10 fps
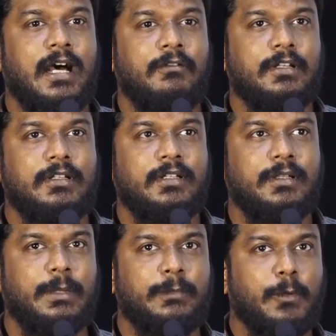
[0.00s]
அவர்
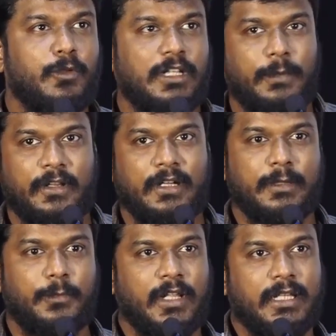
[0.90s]
இப்போ முதல் படம்
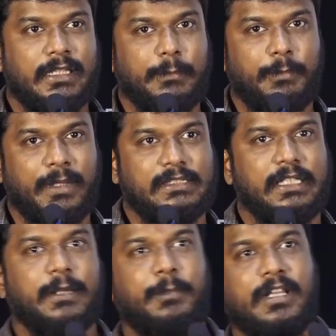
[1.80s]
எடுக்க போறாரு இந்த
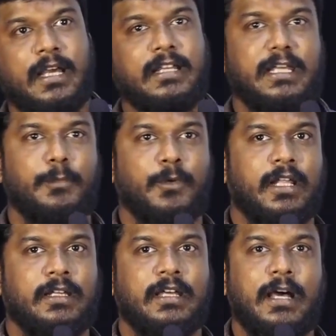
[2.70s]
ப்ரெஷரை எப்படி தாங்கிக்க
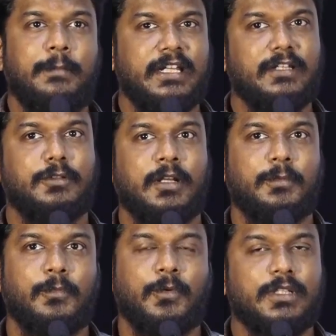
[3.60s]
போறாரு அப்படின்னு சொல்ல
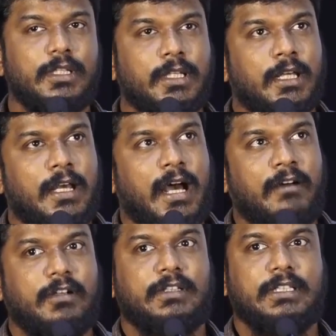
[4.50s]
போகும்போது
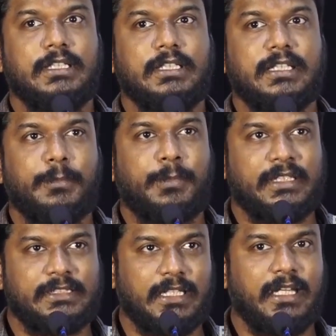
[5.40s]
அவர் வந்து இந்த
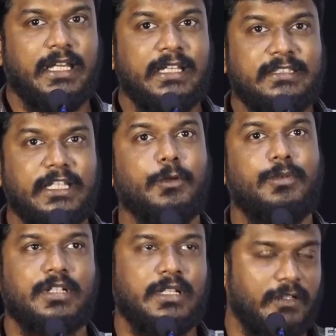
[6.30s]
ப்ரெஷரை
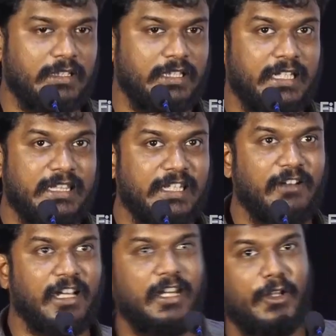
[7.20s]
எக்ஸிக்யூஷன்ல வந்து எந்த
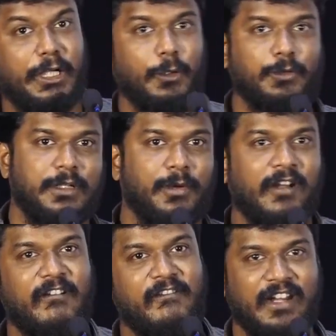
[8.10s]
வகையிலையும் இன்ட்ரூஷன்
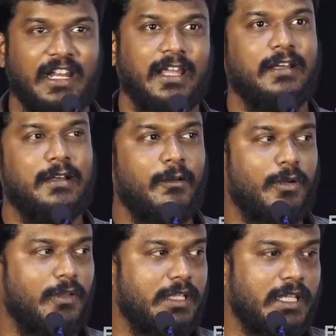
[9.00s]
பண்ணவே விடலை
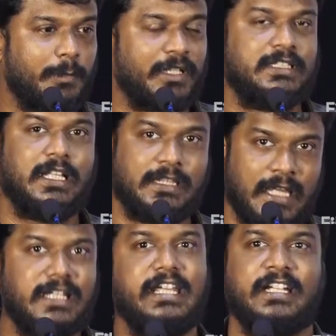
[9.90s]
அவர் வந்து அந்த ப்ரெஷரை
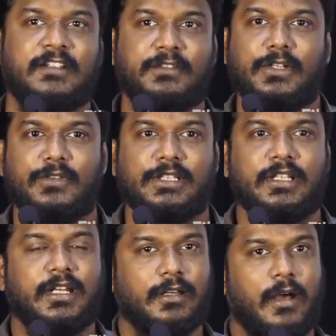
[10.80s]
தாங்கிக்கிட்ட விதம்
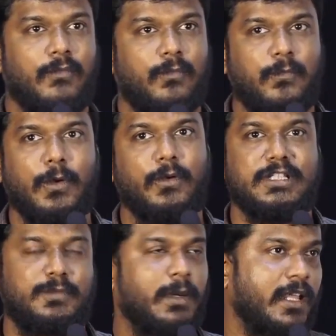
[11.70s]
வந்து எனக்கு அவ்வளோ
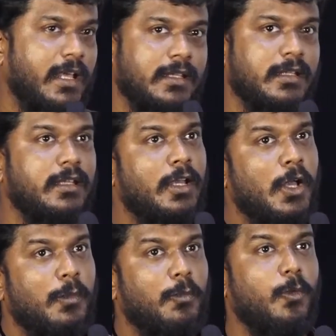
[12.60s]
இன்ஸ்பைரிங்காக இருந்தது
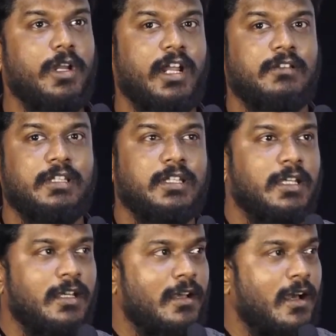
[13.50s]
மூன்றாவது
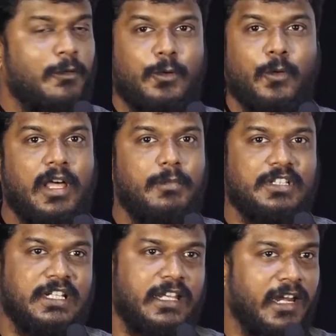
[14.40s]
அவர்
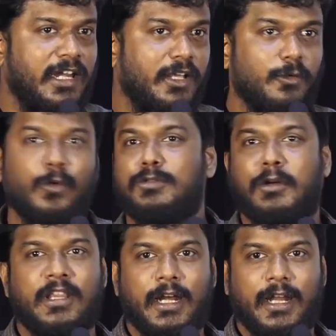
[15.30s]
கொலாபரேஷனுக்கு என்னைக்கும் நோ
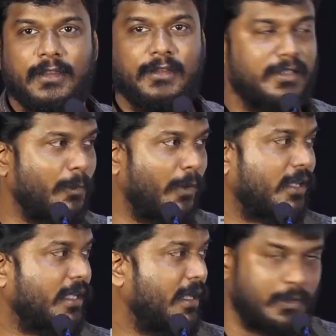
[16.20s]
சொன்னதே கிடையாது இந்த
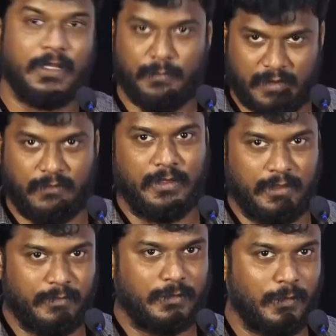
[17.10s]
படத்தில் இப்போ இப்போ அவர்
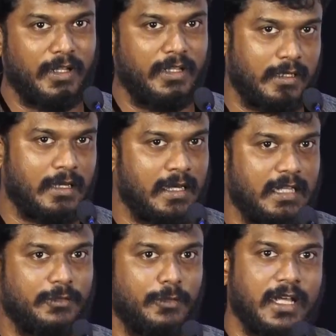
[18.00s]
சொன்னது
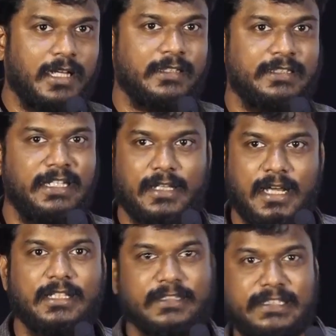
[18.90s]
அக்கா சொன்னாங்க அந்த சீனுக்காக அந்த